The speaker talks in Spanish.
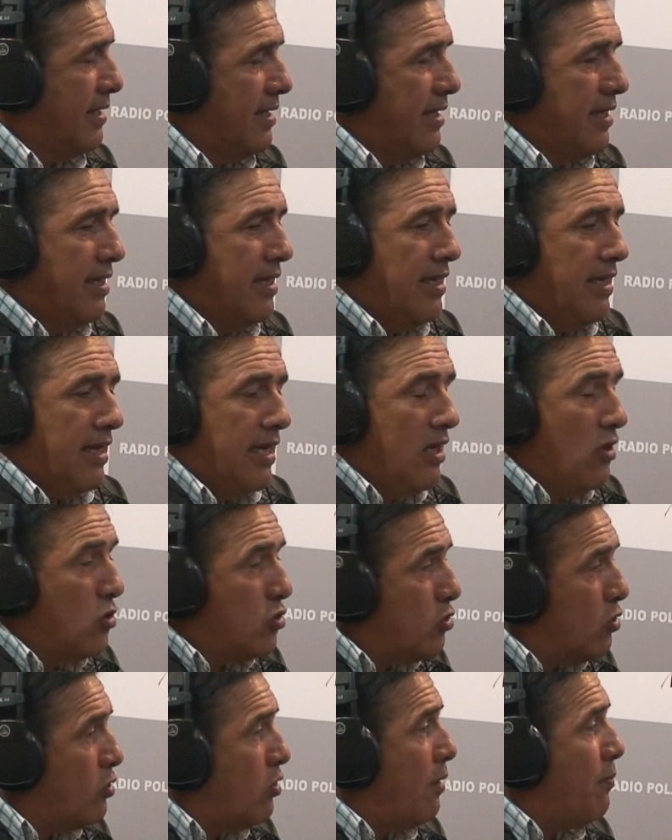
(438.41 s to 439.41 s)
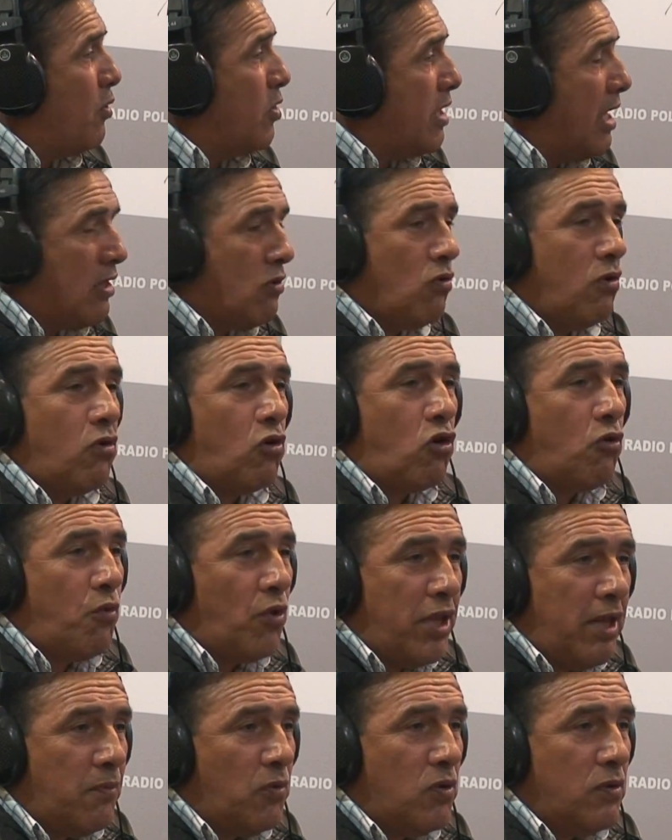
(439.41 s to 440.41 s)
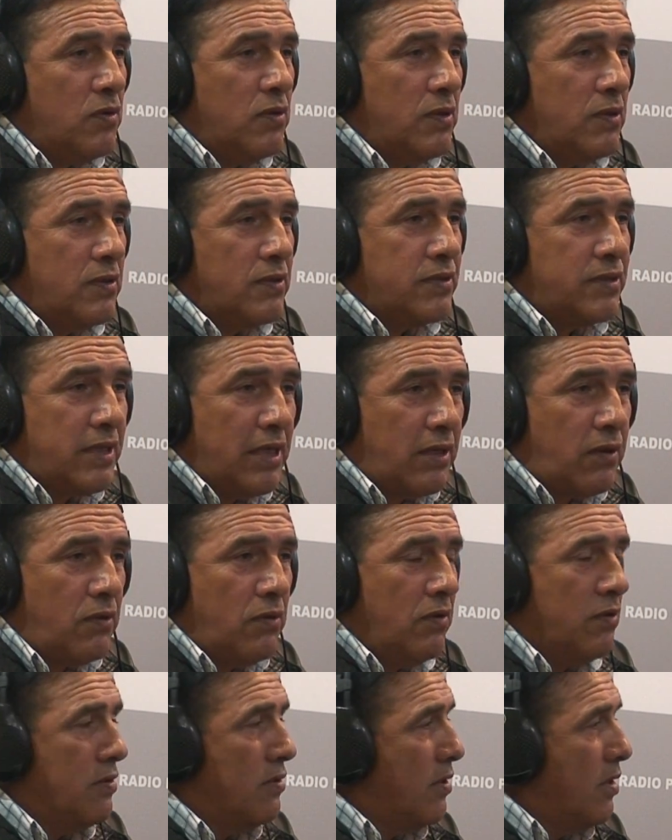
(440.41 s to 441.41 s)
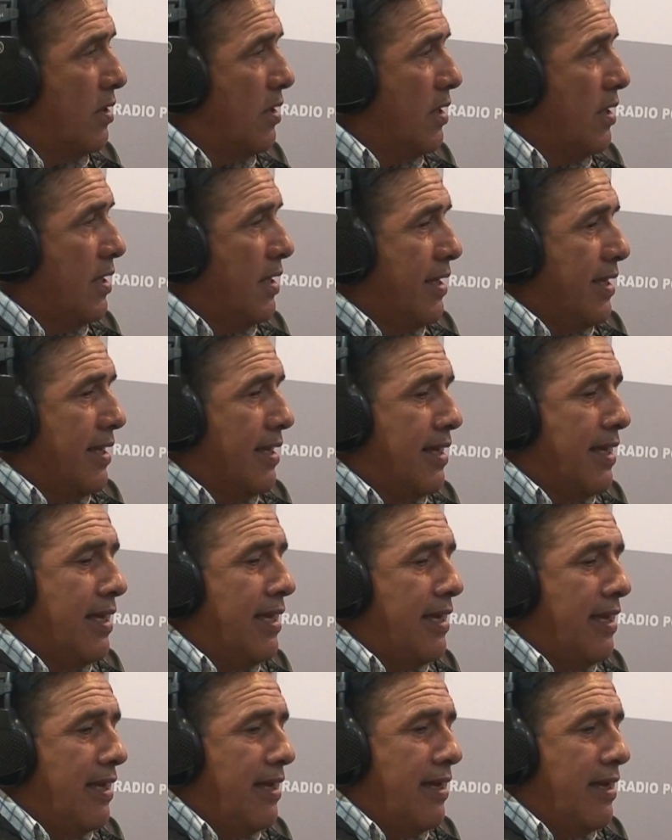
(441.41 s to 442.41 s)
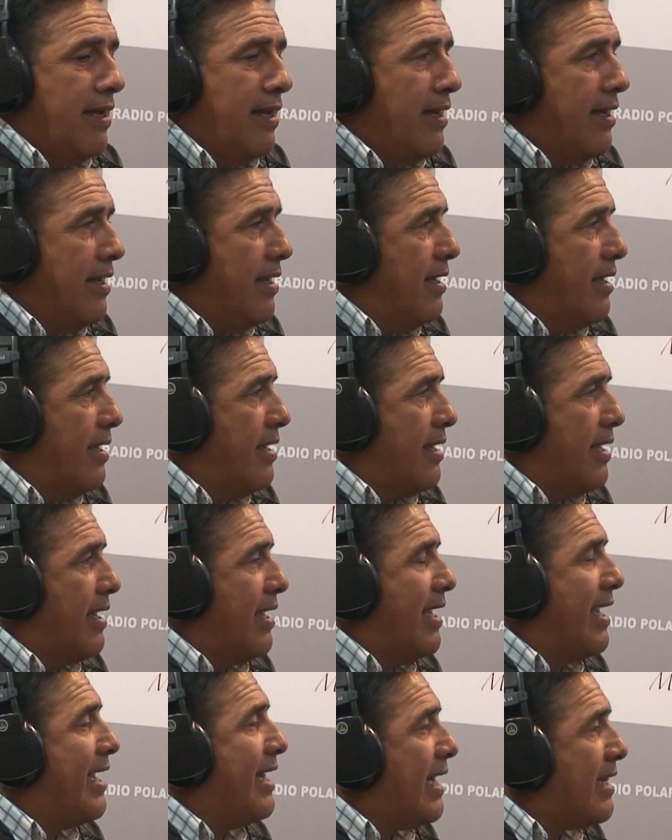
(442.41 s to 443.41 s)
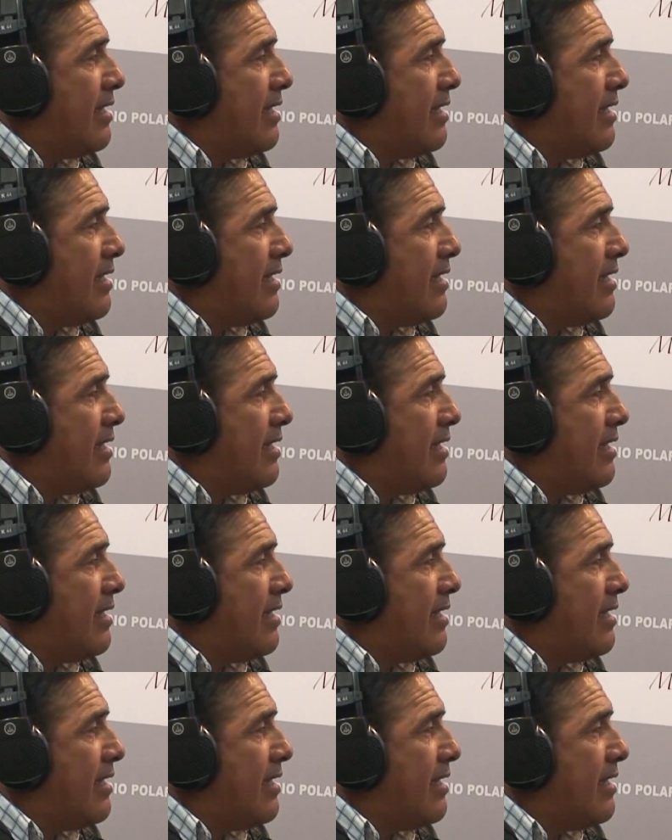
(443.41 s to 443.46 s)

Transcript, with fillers: Y nosotros apoyando lo que podemos, ¿cierto? Eh, es gratis.